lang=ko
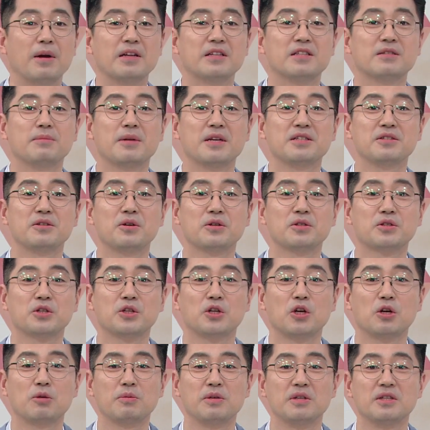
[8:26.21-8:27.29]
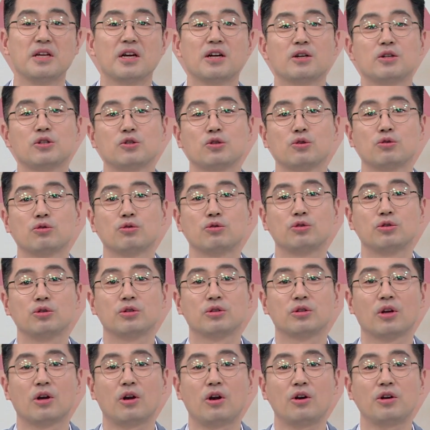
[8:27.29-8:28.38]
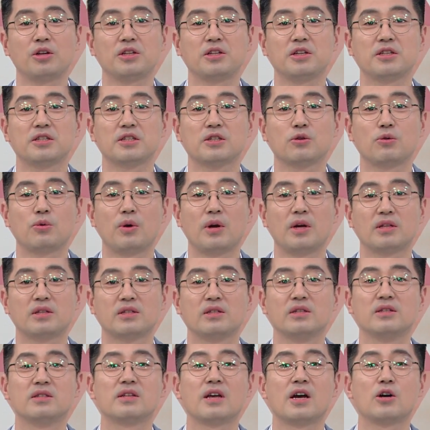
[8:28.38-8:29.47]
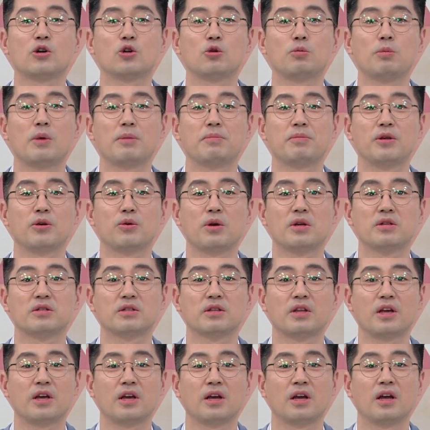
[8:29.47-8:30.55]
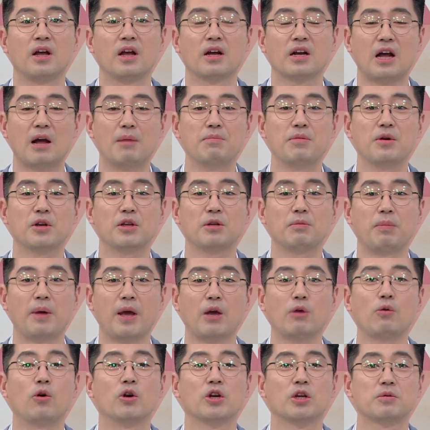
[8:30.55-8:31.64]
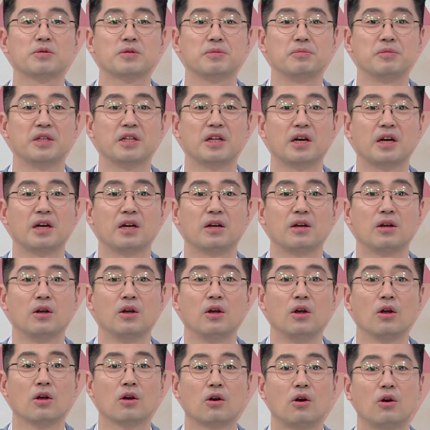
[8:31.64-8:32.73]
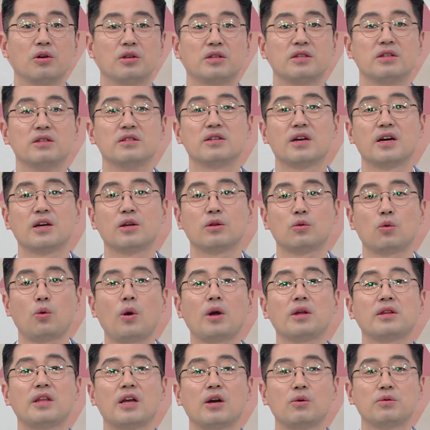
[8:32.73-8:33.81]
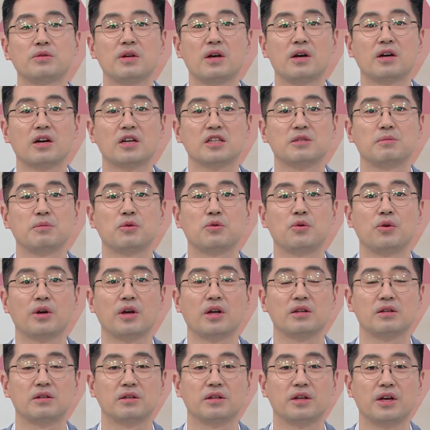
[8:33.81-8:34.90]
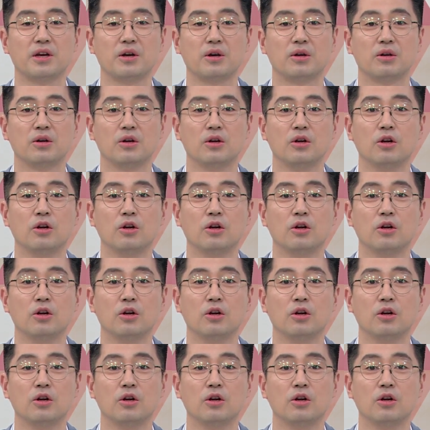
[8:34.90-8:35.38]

말씀하신 것처럼 이상근 증후군은 허리 디스크와 증상으로만 비교했을 때 감별이 매우 어렵습니다. 거의 증상이 똑같다고 생각하시면 되겠는데요.